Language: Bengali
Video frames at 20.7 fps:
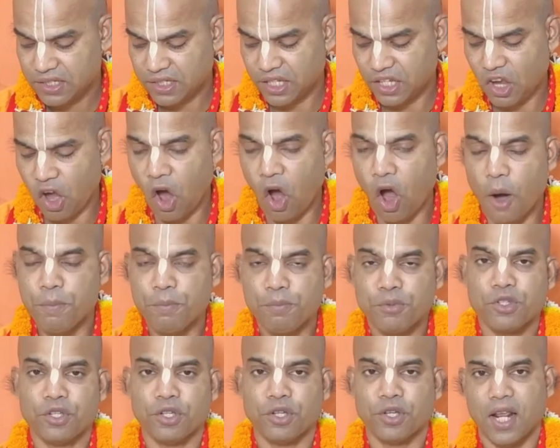সেই
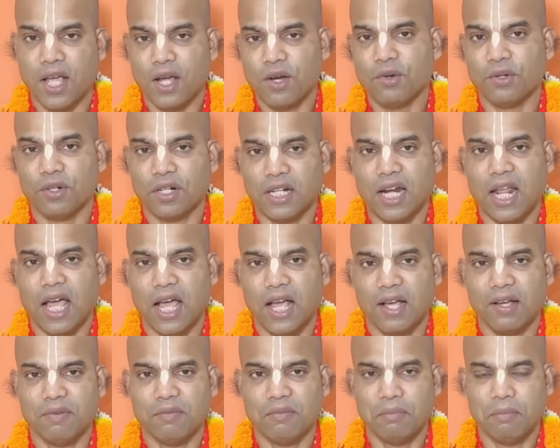অপসরা কন্যা
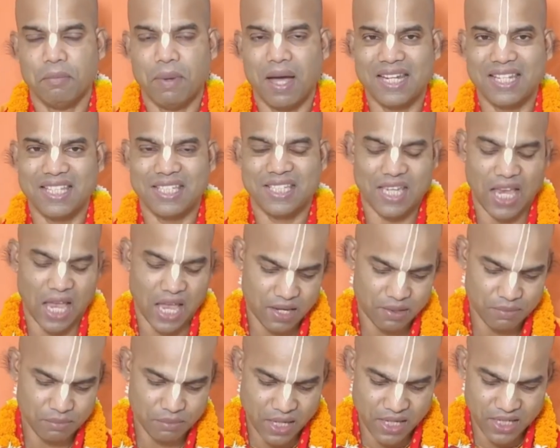মারিসা
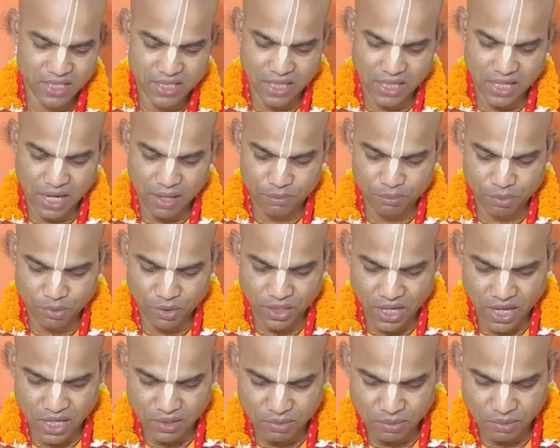মারিসার নাম
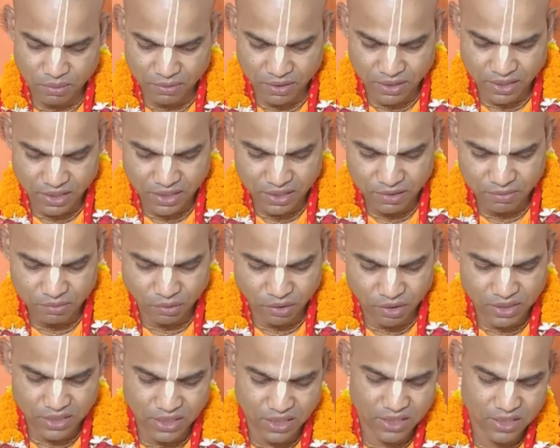পরে আসবে মনে হয়
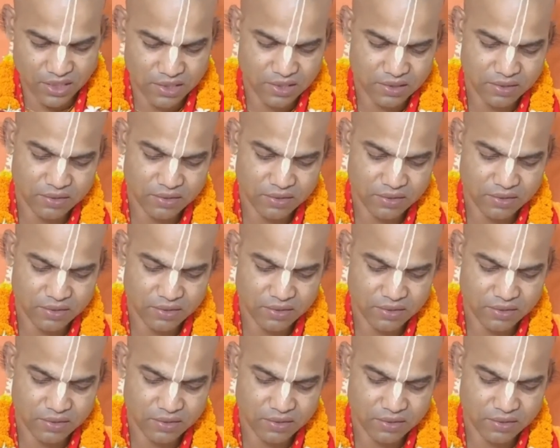বলছেন